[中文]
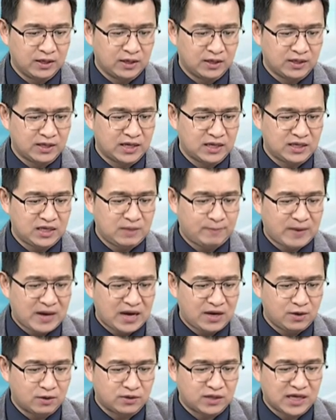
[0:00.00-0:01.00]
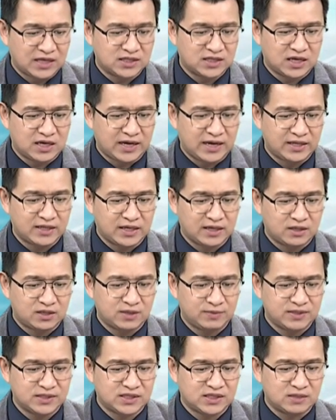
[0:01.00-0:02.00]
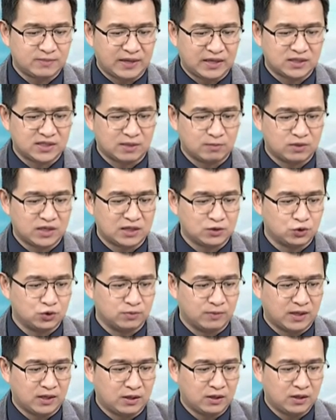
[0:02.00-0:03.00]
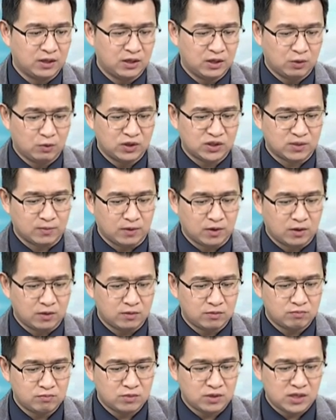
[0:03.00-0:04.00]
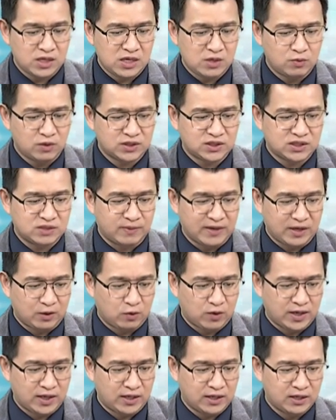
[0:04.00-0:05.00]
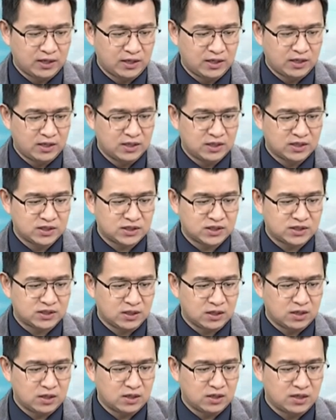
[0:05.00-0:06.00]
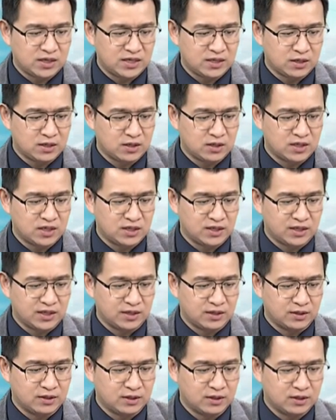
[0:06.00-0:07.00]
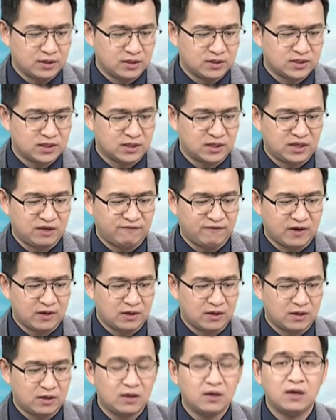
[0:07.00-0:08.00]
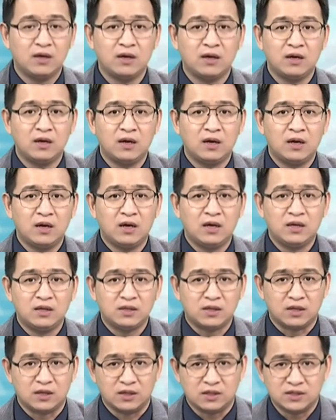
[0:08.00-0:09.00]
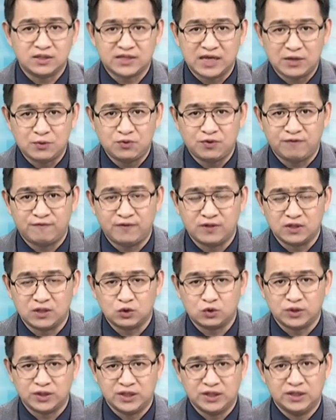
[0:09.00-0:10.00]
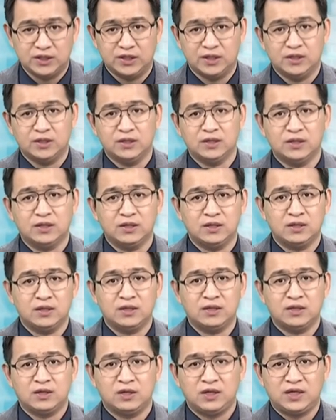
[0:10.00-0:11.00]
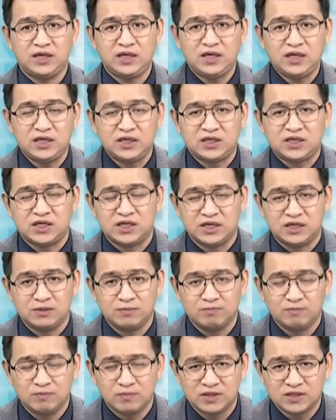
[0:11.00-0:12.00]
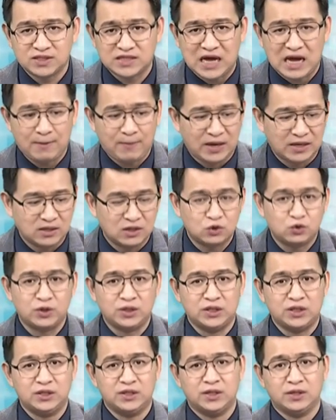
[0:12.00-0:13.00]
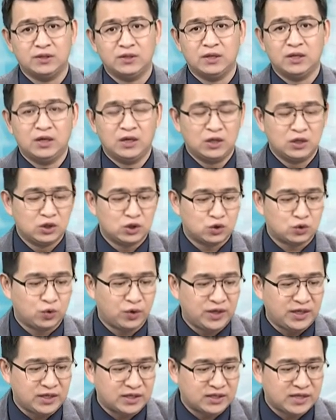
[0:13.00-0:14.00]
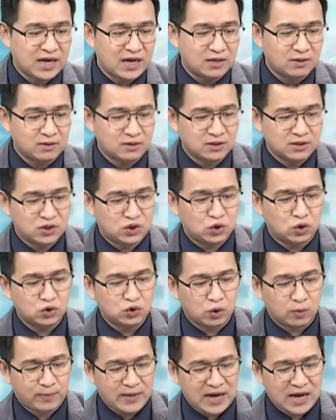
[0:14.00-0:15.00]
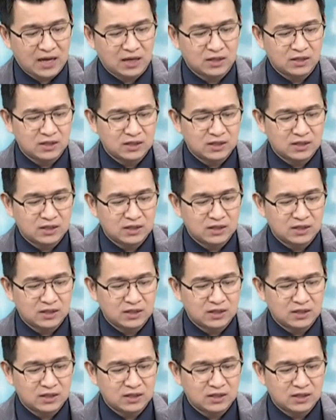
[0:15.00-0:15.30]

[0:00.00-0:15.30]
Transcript: 你看一八六弹上来，弹到这边四百涨不上去嘛？为什么？因为四百块是二零二零年这个地方的三月份的最低点，疫情杀盘的最低点。所以当九九八